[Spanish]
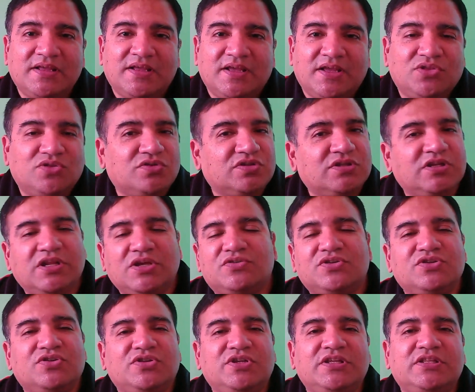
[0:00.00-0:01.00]
Entonces le digo,
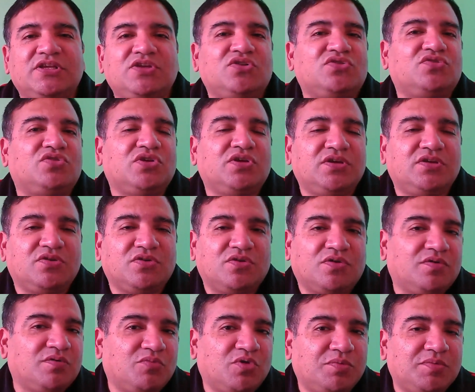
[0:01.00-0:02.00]
señorita, yo soy
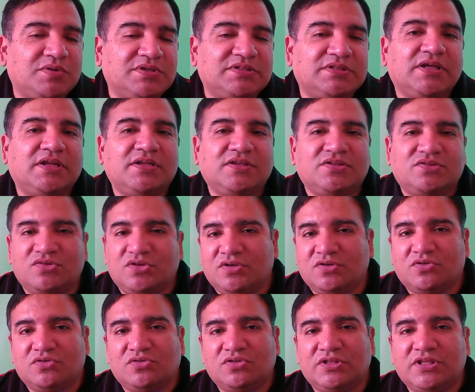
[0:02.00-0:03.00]
con Movistar, estoy
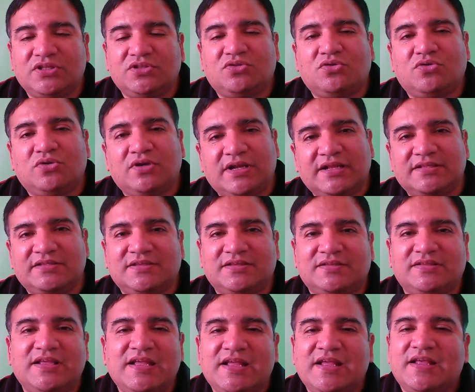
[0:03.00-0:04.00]
contento, gracias.